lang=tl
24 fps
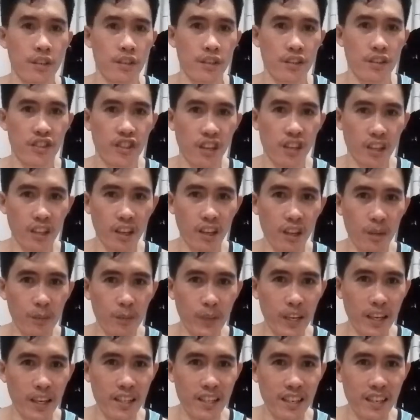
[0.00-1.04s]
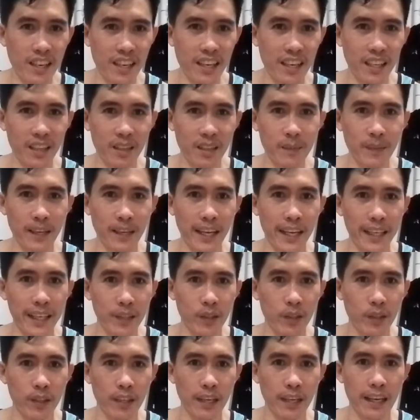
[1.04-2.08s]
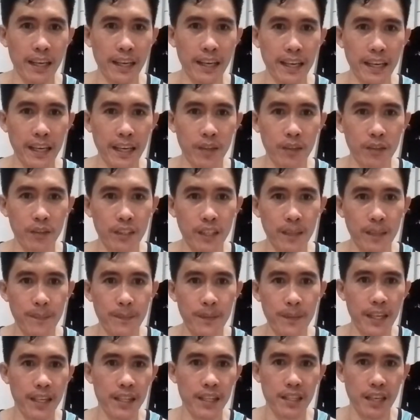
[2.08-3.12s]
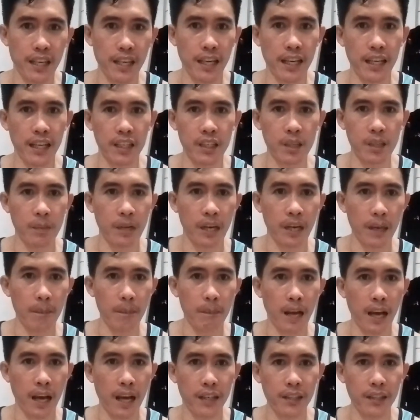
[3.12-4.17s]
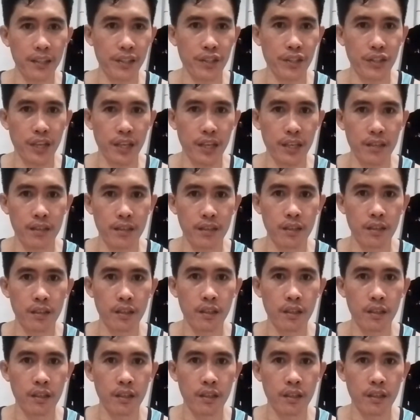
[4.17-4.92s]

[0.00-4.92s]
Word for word: Shout out pala sa lahat mga idol. Uh, good evening sa lahat ng mga vloggers dyan.